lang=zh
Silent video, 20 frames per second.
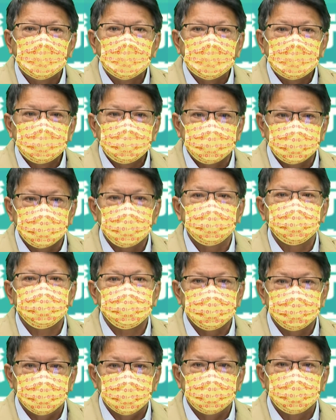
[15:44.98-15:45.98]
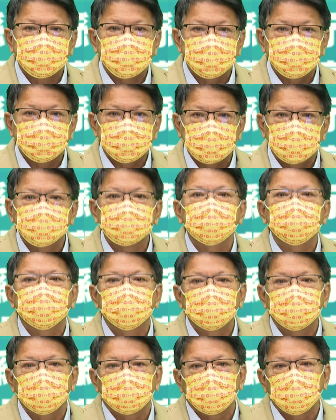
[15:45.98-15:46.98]
这个十连制到任何一个
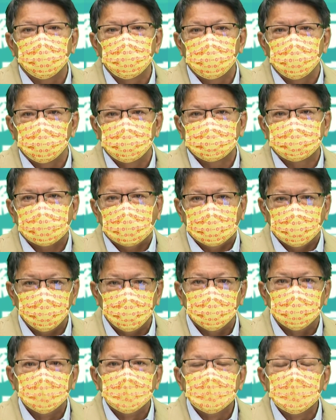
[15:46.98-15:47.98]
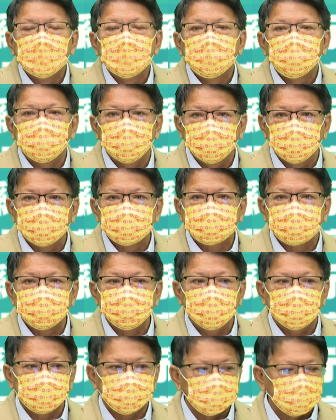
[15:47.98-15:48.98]
公共场域，不用十秒
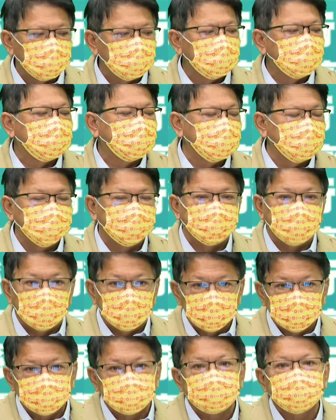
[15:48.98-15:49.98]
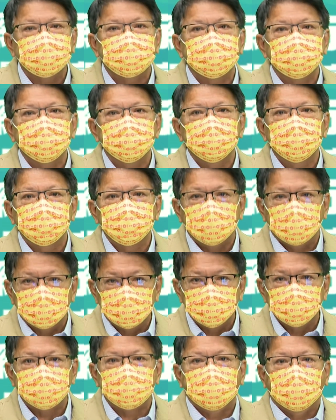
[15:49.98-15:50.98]
钟可以保护自己，保护
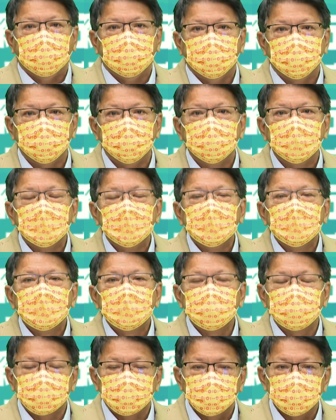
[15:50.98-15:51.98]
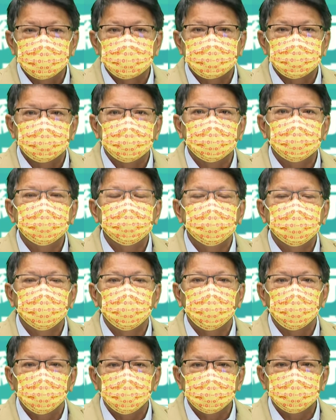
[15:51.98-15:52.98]
家人。那同时呢，也我
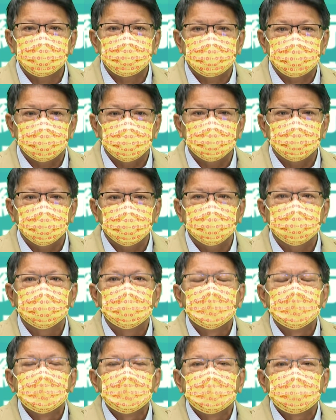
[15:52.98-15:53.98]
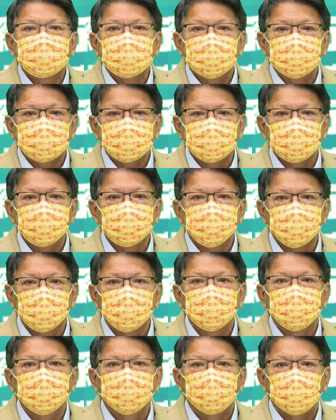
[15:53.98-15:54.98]
们今天在整个所有的
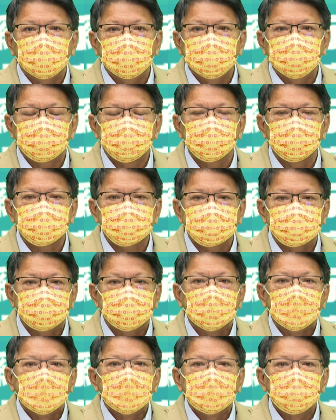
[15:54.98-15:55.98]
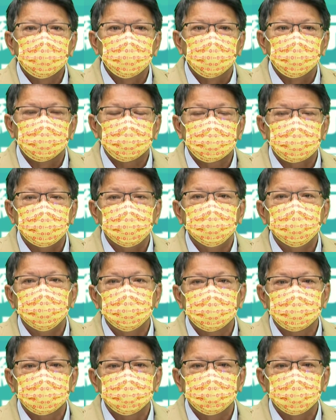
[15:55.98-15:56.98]
防疫措施陆续有什
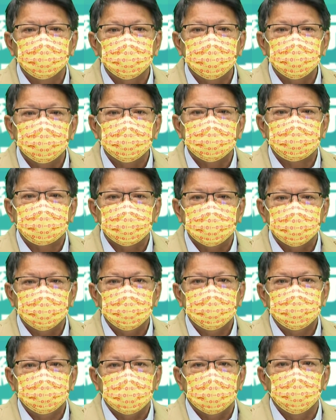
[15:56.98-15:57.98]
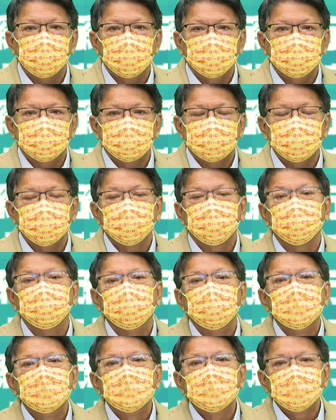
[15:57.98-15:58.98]
么疫情相关的进度，
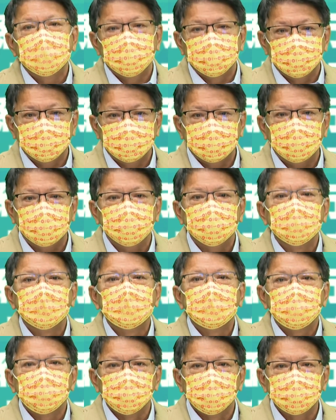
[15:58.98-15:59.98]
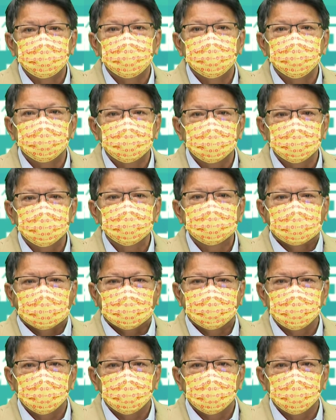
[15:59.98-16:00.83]
也会在如期跟大家